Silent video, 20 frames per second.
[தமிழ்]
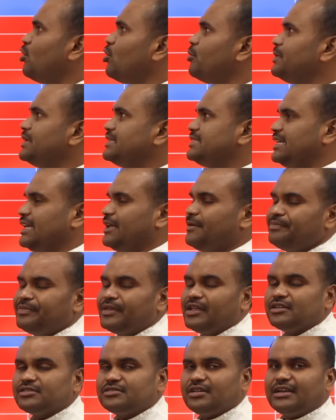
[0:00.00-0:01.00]
ஓபிசி
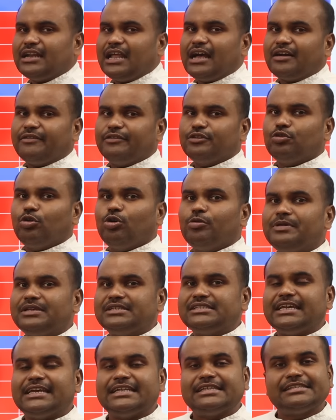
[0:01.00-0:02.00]
ஸோ நாங்கள் வந்து
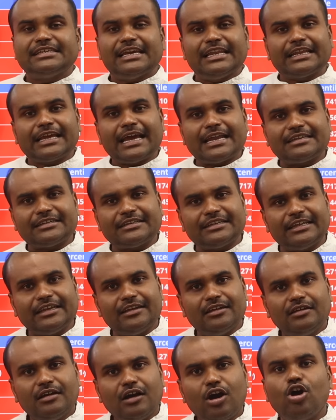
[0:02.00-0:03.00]
ஓபிசி என்சிஎல் கேட்டகரி
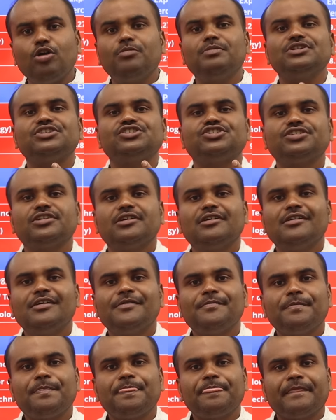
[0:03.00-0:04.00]
ஹவு மச்
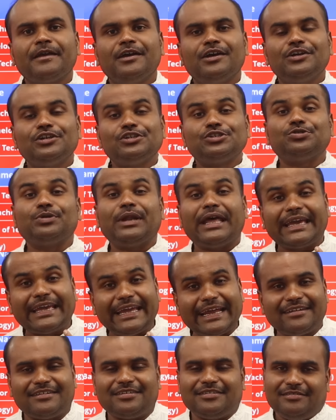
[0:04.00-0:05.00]
ஷுட் ஐ
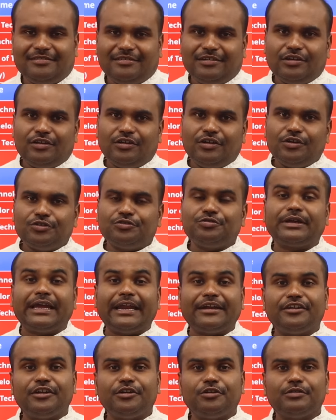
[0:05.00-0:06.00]
கெட் டு
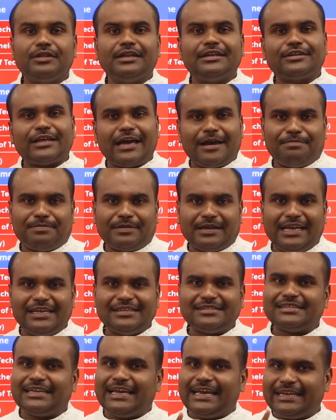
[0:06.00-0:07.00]
கெட் இன் டு த டாப்
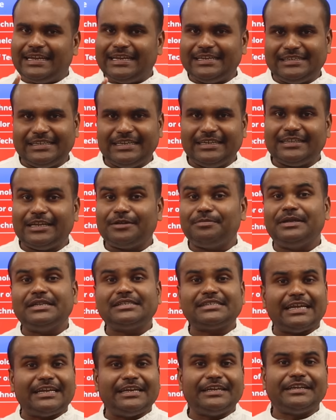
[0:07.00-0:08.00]
கிளாஸ் என்ஐடி தட்
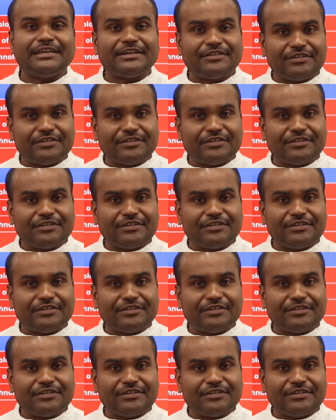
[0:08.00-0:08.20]
மீன்ஸ் என்ஐடி